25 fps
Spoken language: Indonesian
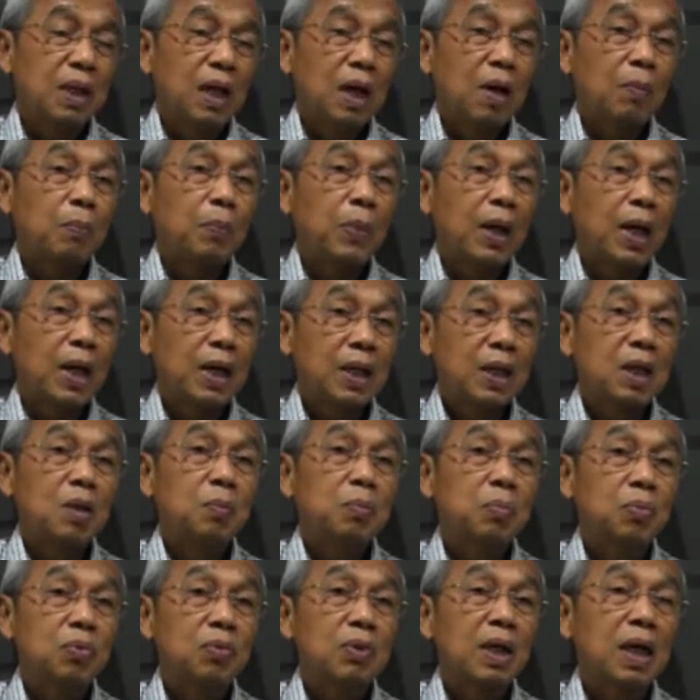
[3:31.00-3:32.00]
apalagi
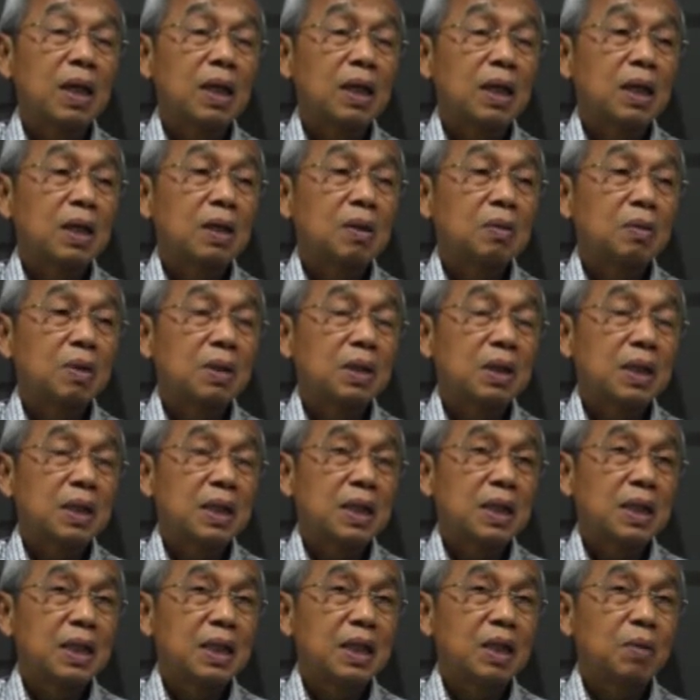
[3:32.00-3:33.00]
bukan
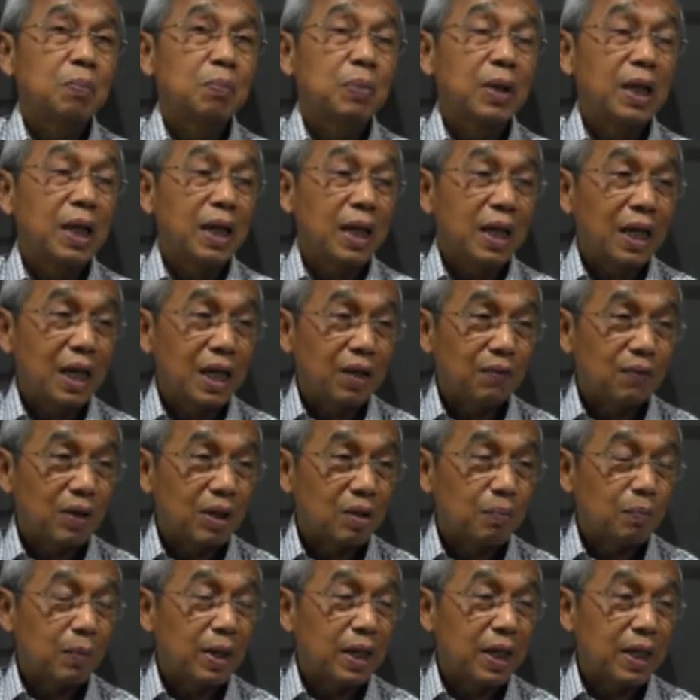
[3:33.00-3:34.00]
dipilih
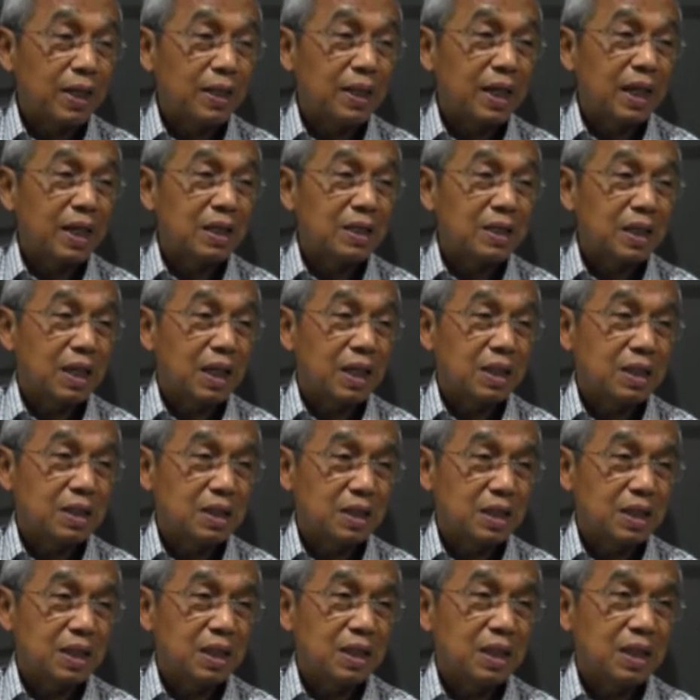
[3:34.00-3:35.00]
lewat panitia
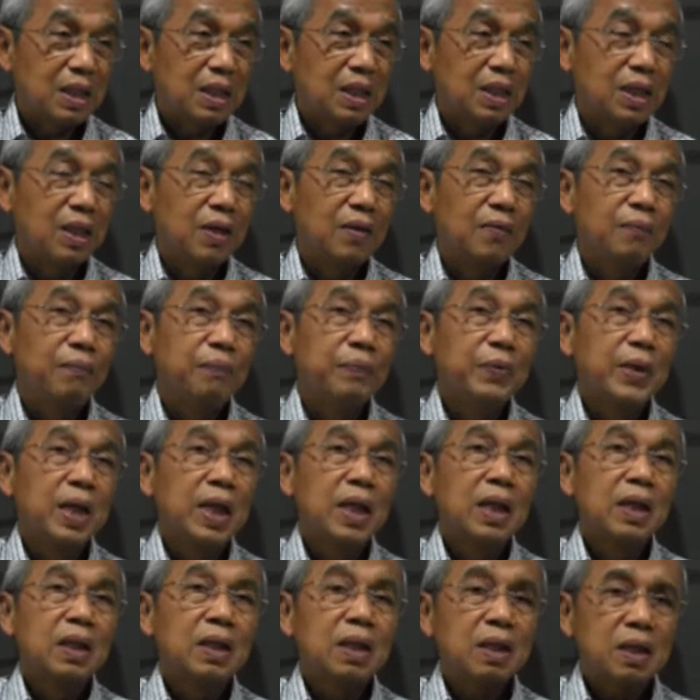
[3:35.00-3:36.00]
seleksi
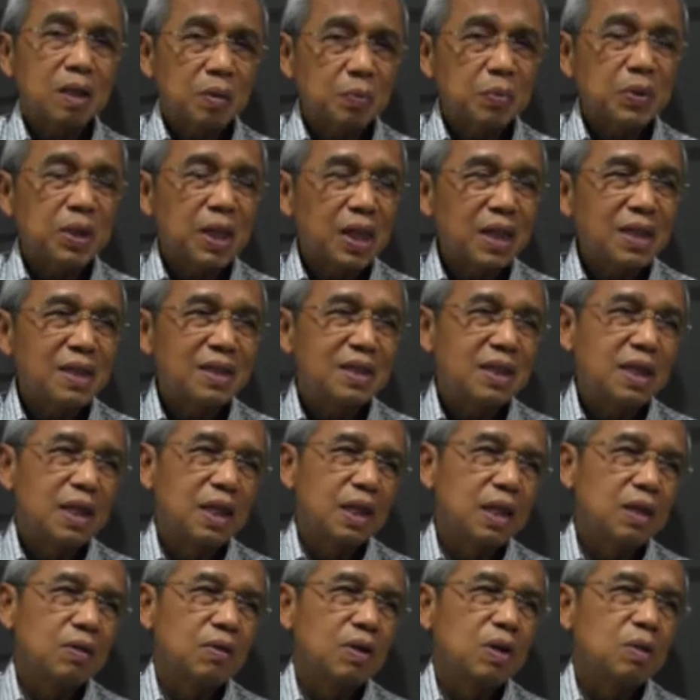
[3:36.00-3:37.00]
tetap
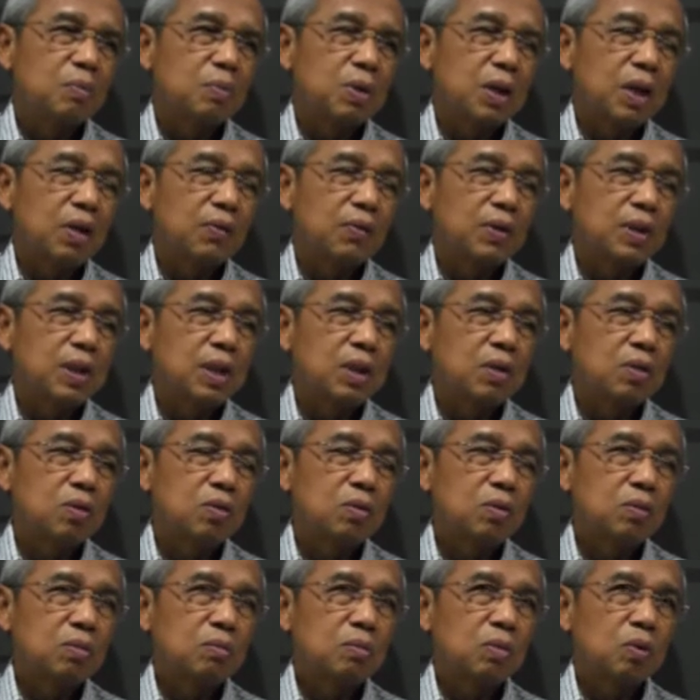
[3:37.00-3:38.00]
saja Dewan Pengawas
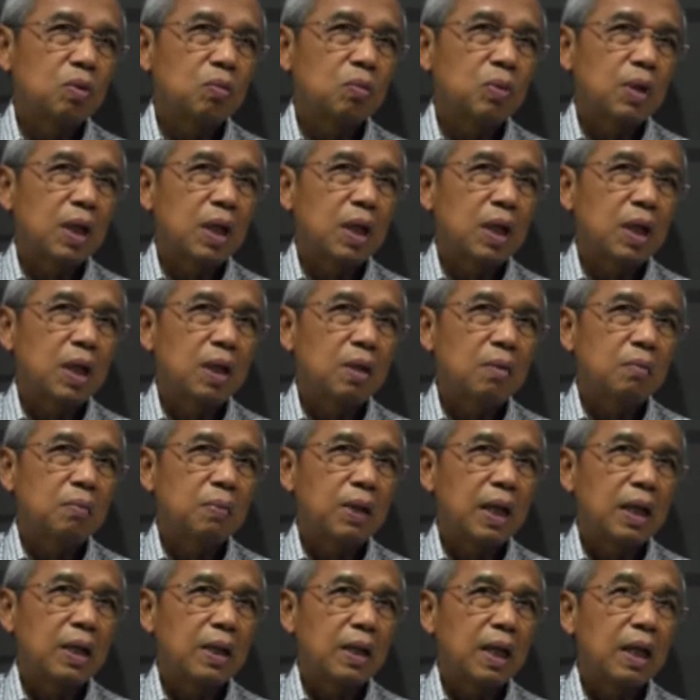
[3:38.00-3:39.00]
itu merupakan
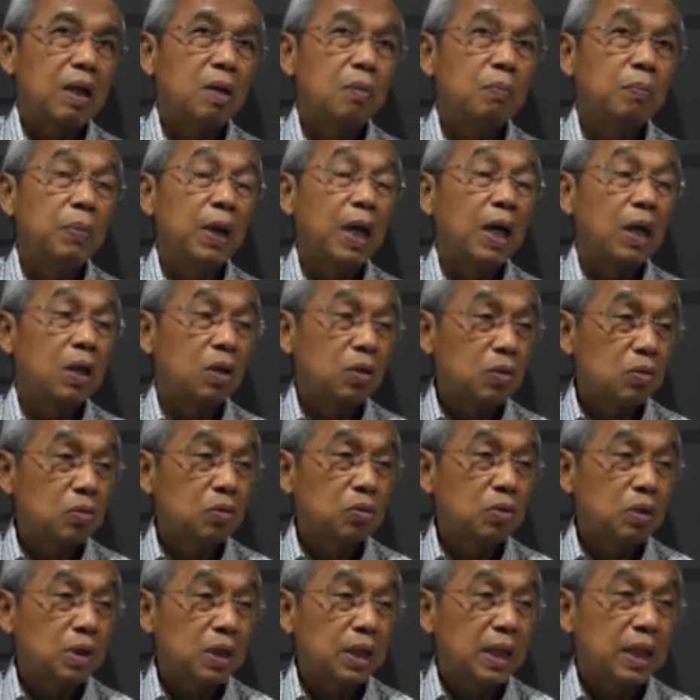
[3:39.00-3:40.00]
badan
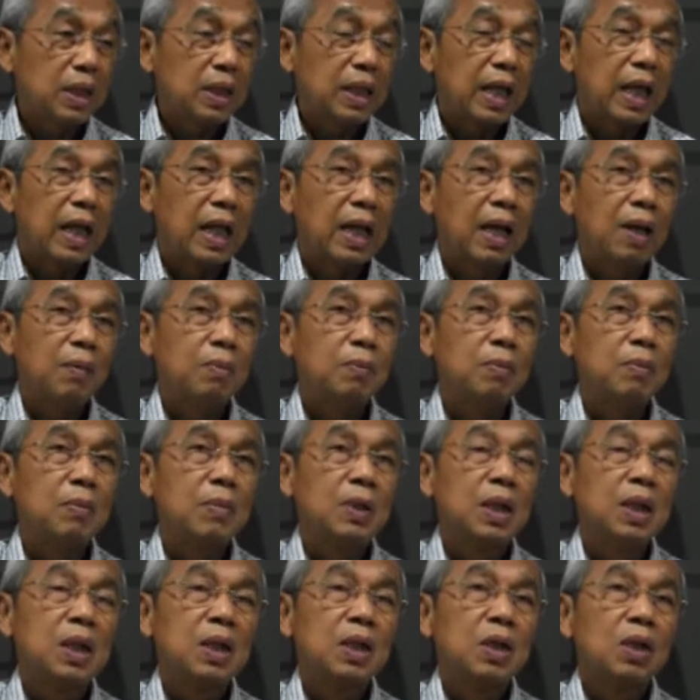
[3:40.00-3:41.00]
baru di dalam
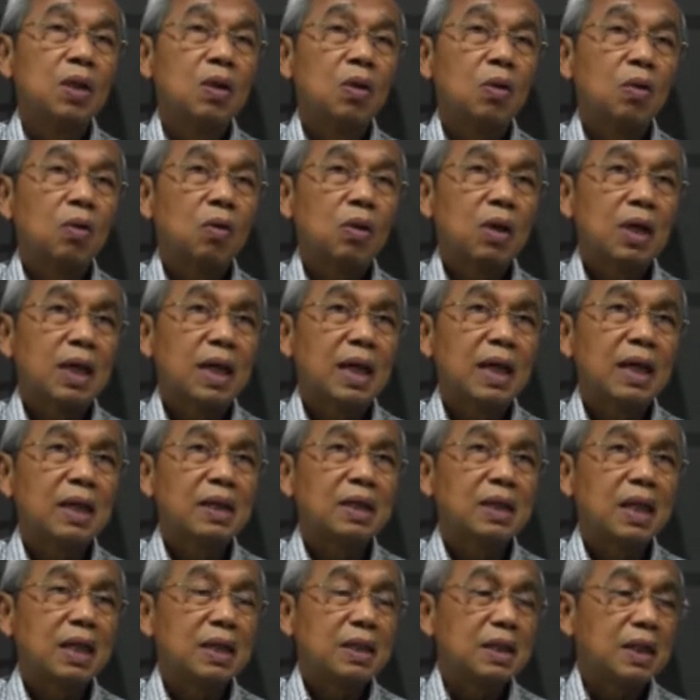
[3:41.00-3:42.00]

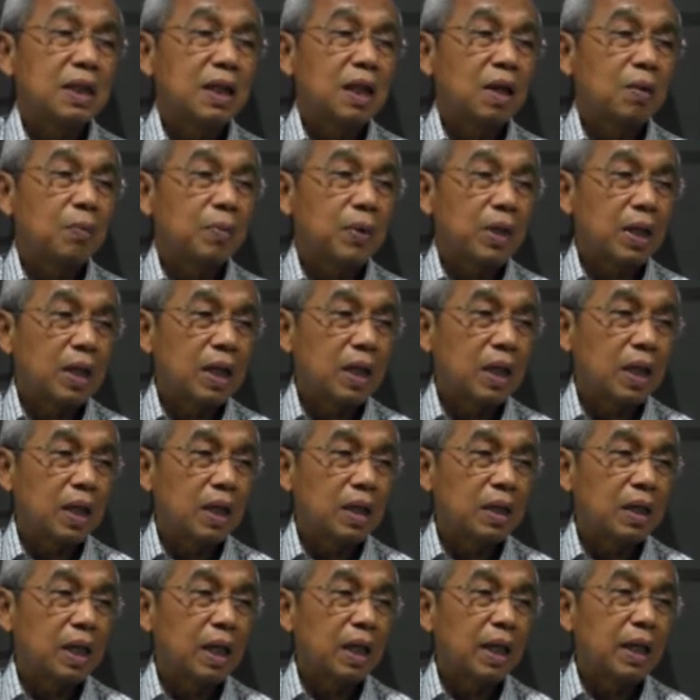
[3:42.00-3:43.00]
organisasi
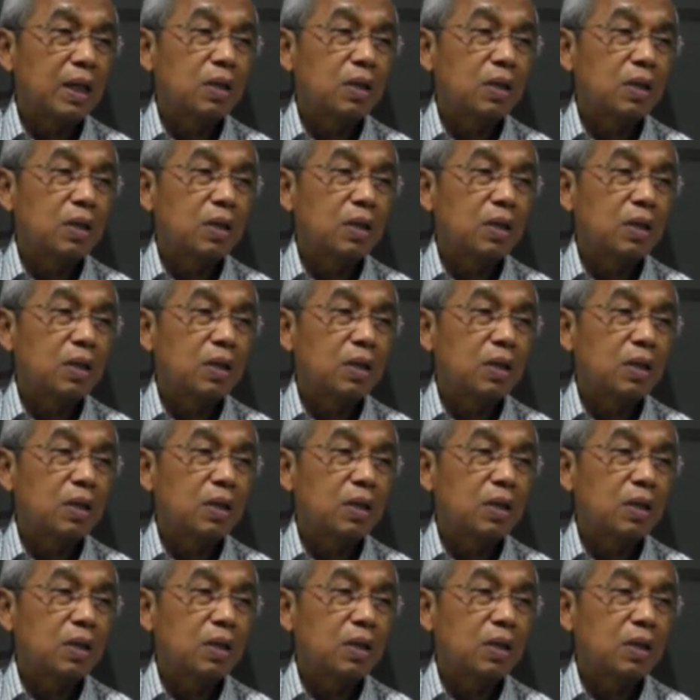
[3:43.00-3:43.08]
KPK yang